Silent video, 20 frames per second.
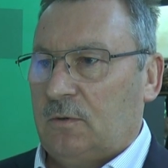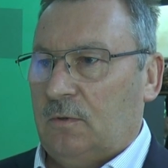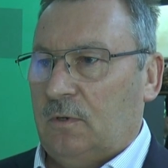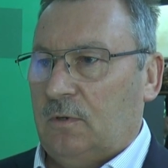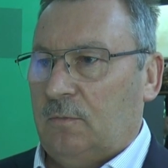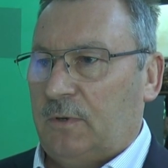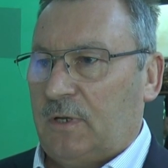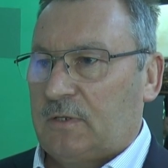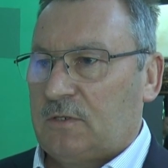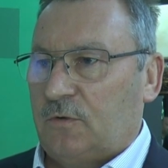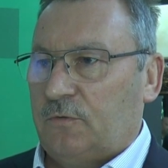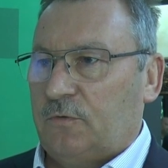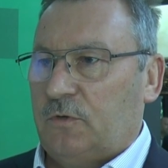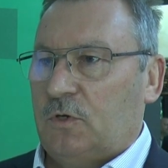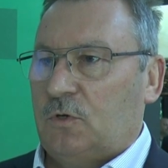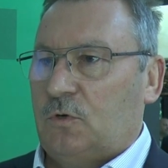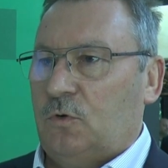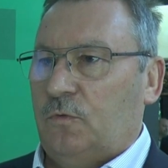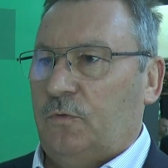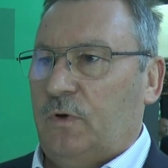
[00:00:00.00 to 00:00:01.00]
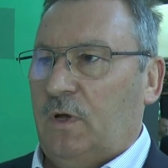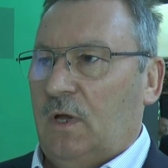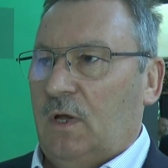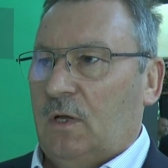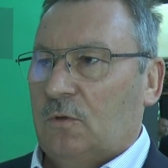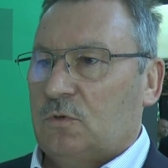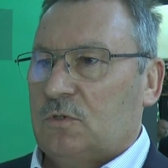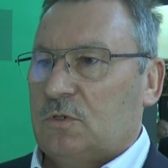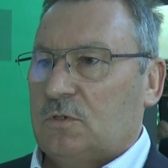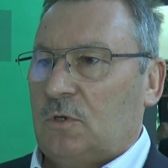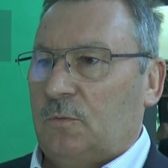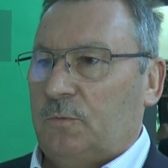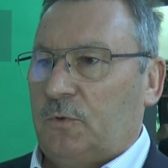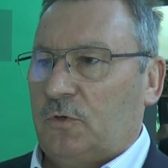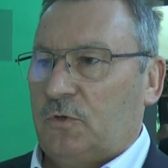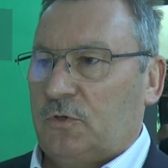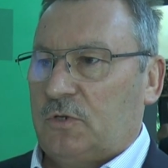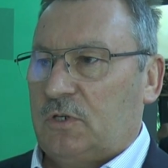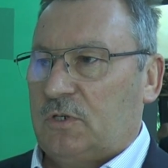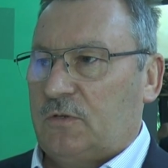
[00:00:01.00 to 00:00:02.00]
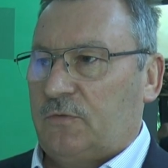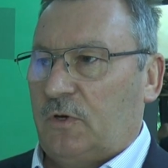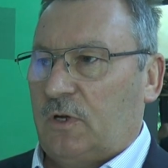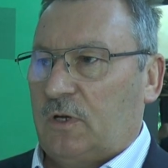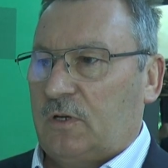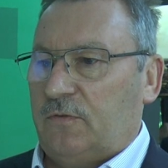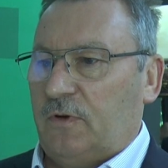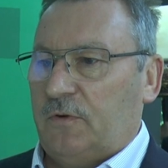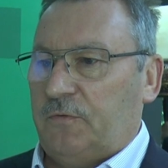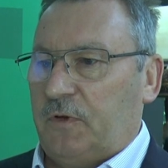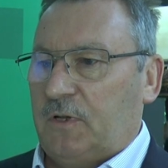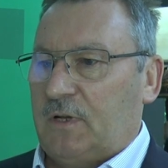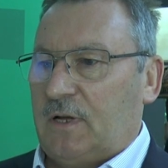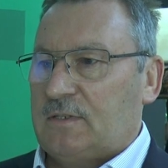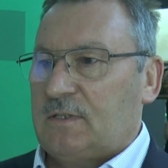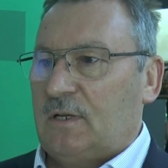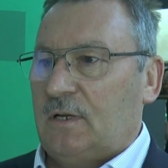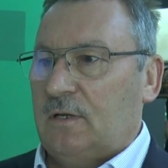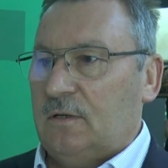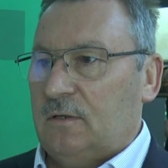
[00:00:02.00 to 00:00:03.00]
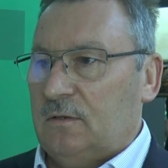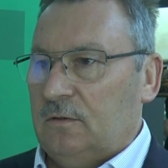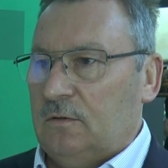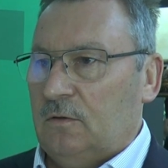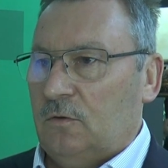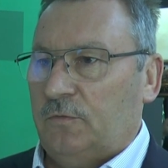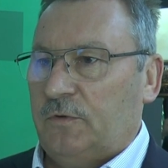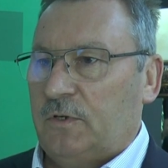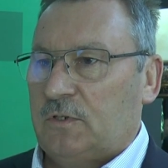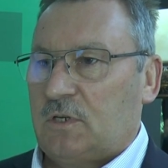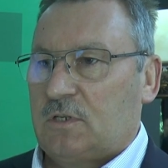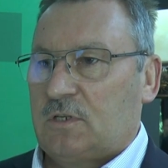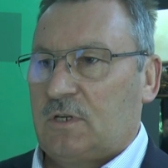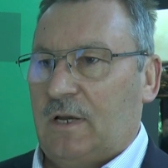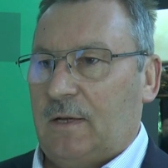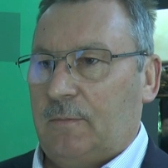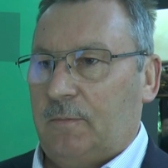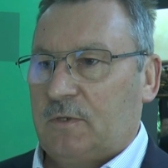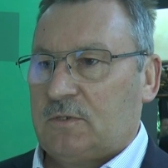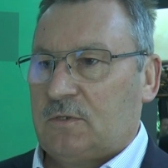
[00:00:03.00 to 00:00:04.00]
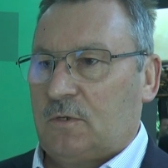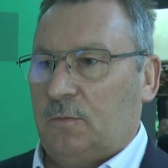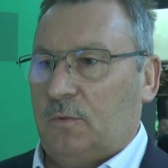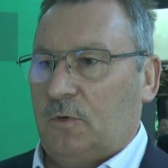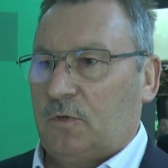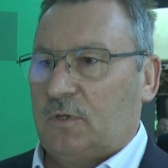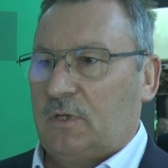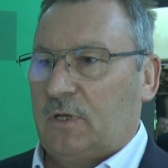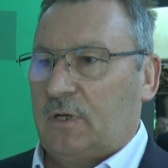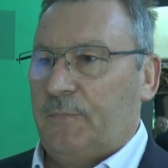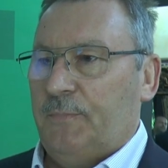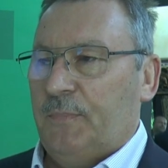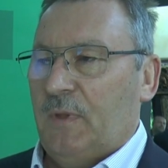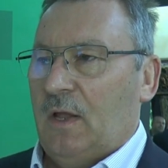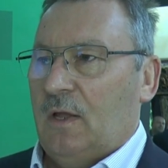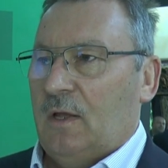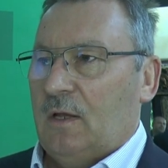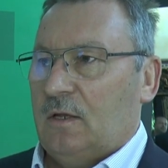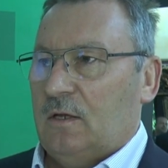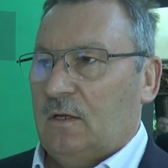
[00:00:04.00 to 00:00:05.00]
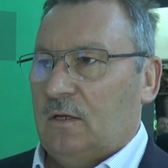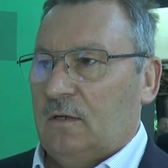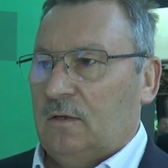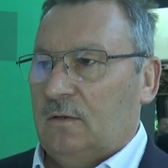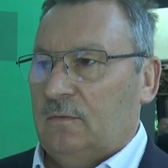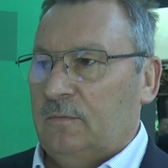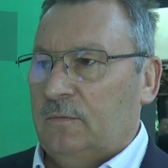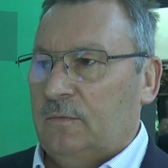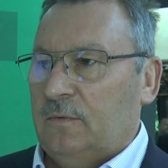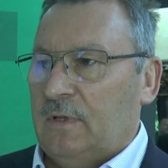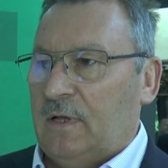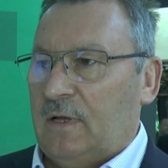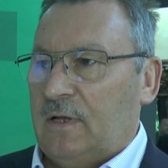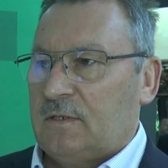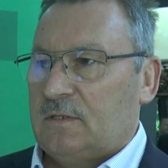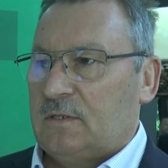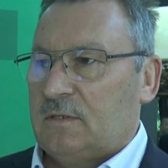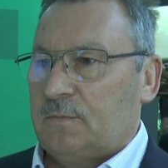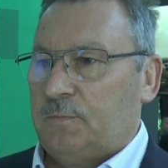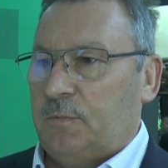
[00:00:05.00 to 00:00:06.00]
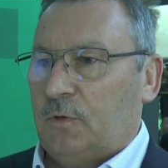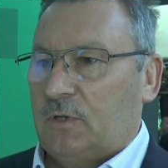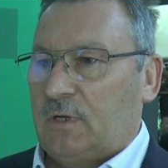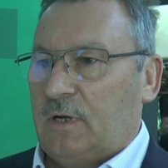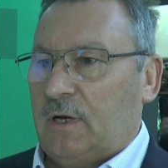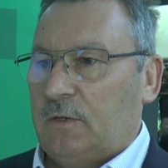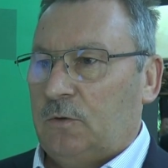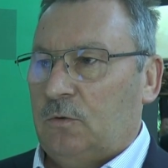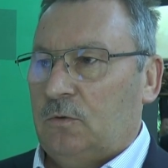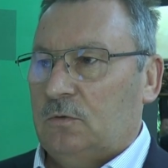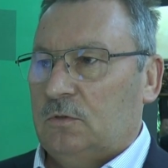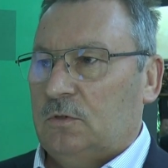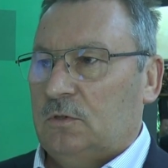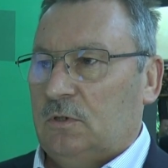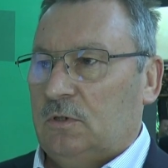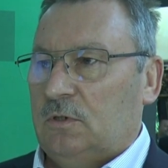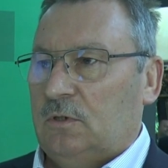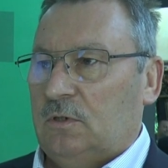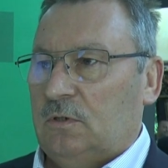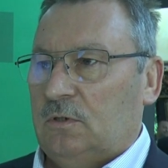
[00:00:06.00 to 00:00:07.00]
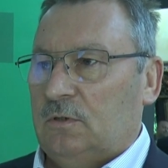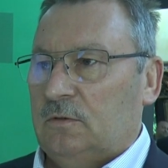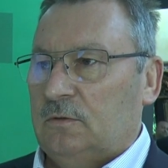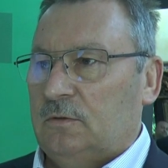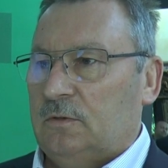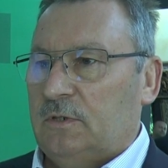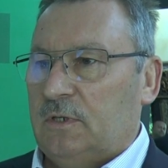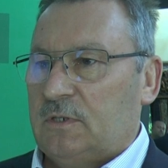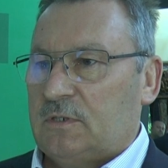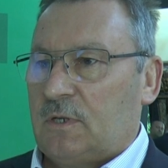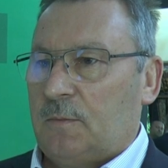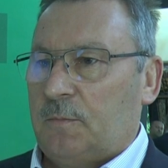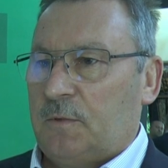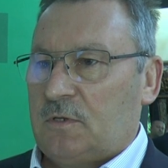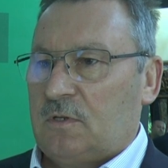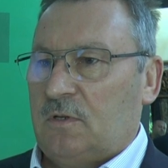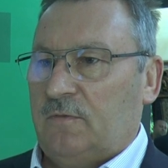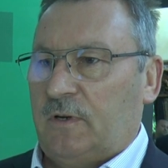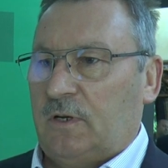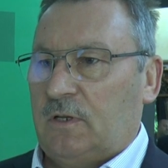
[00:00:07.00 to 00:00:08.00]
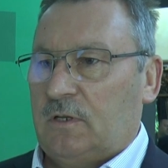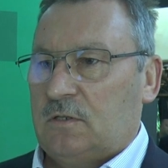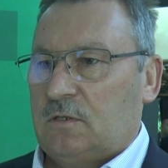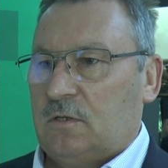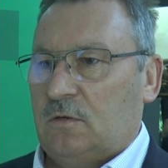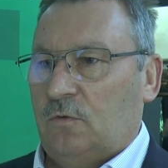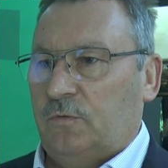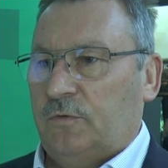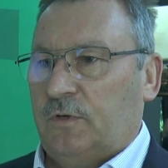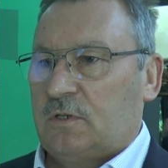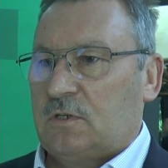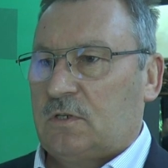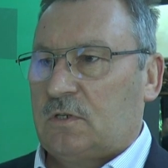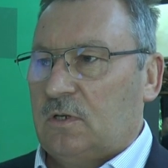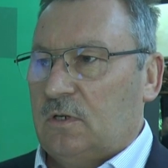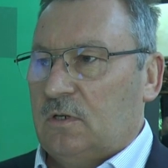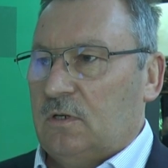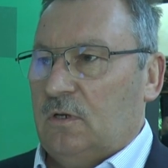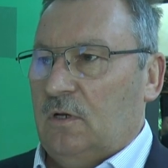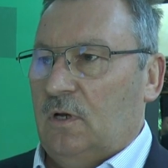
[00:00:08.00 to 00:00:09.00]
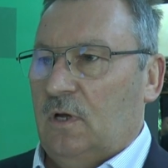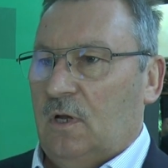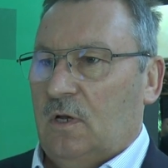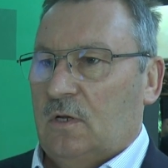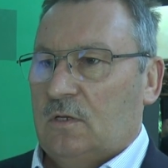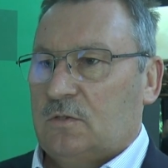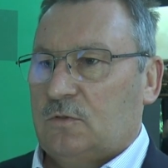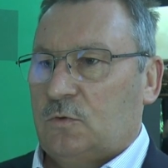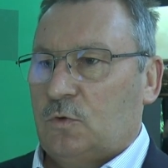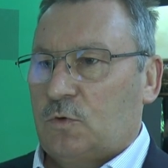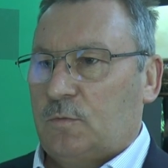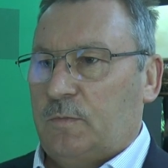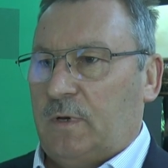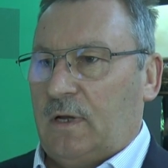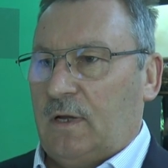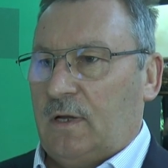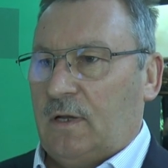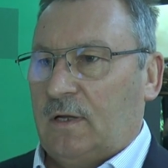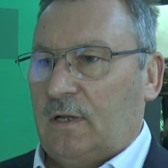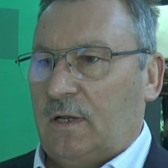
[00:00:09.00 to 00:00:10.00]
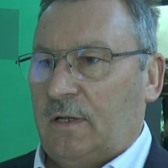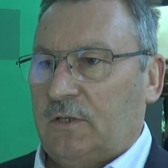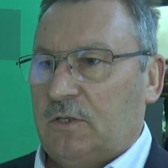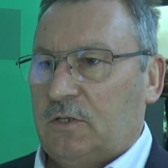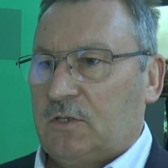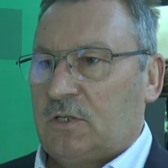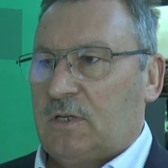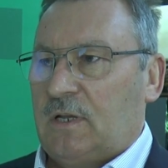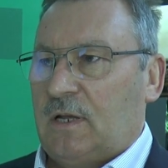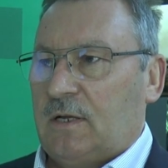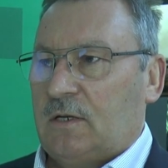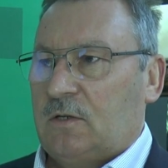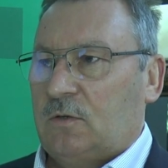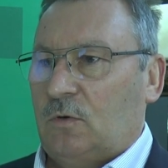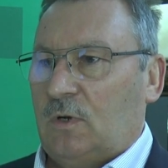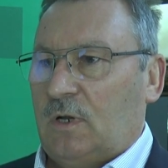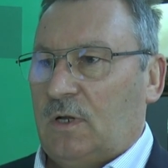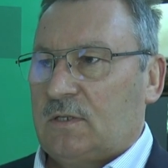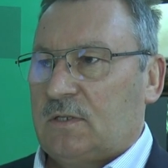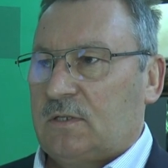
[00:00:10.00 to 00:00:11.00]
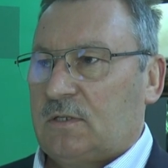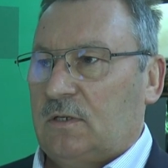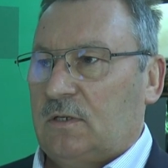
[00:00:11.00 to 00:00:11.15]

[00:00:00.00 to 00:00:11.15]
e, pracowników, którzy chcą podnosić swoje kwalifikacje, ale również też dla bezrobotnych. Na spotkaniu jest reprezentowana jest również służba graniczna, która